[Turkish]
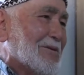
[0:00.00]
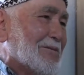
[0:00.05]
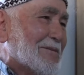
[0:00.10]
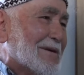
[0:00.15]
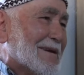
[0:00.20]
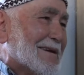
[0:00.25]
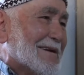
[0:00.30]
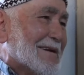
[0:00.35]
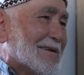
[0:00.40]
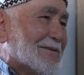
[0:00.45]

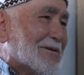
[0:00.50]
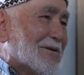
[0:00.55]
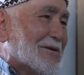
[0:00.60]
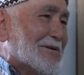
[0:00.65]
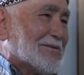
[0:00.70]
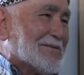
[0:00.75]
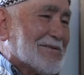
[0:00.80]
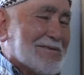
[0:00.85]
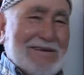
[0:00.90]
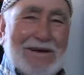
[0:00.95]
Birine
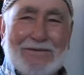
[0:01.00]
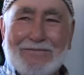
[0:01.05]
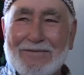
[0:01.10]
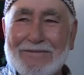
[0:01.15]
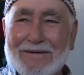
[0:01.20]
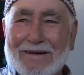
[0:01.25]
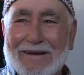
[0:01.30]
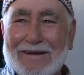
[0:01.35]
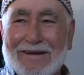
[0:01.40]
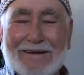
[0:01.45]
dövüşürsem bu
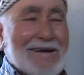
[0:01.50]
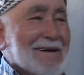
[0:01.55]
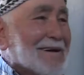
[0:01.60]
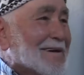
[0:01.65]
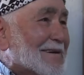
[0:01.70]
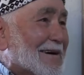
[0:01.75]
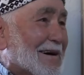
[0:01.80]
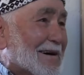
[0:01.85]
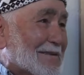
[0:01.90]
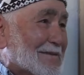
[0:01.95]
bana
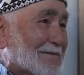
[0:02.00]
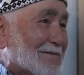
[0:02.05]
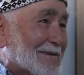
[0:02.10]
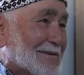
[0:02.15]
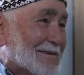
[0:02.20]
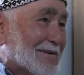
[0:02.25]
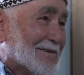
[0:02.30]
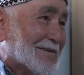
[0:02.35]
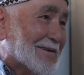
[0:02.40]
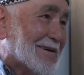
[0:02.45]
yardım
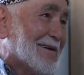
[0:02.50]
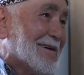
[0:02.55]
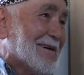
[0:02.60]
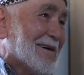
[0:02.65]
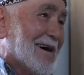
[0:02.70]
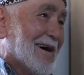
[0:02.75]
ediyordu.